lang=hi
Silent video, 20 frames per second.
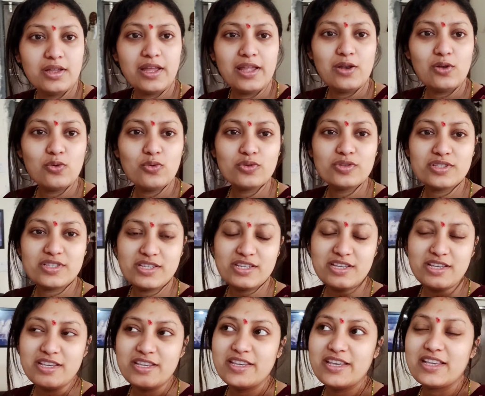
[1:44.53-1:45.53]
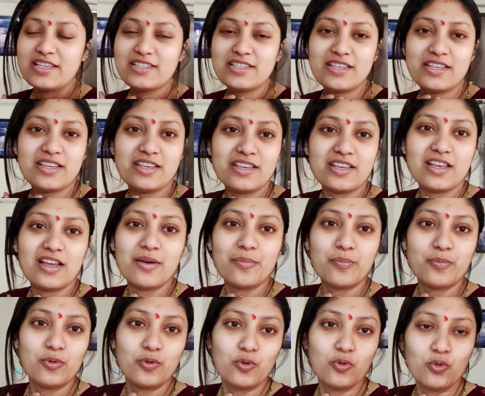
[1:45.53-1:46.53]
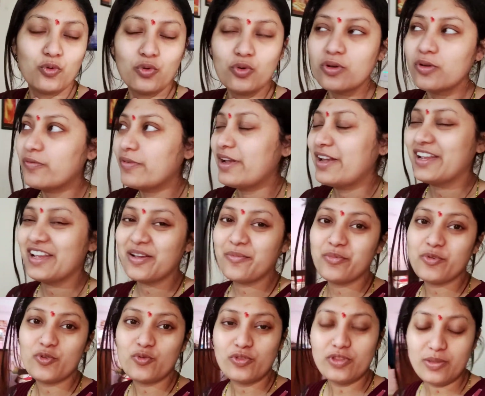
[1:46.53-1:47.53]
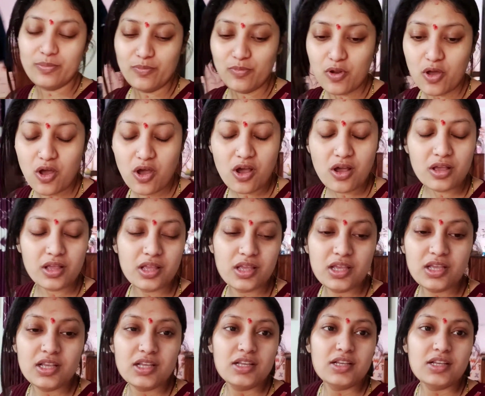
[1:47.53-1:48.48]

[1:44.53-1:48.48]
हेलो जी कैसे हैं आप लोग वेलकम टू दी ब्लॉग